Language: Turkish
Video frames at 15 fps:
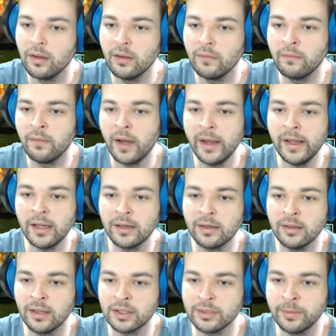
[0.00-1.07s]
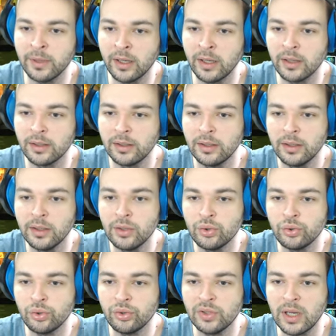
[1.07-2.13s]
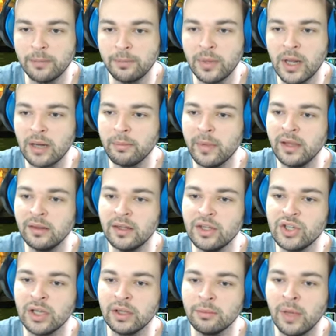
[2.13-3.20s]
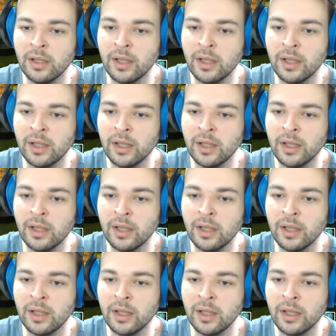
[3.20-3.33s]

Vay arkadaş be. Şunu tek bırakmayın diyecektim.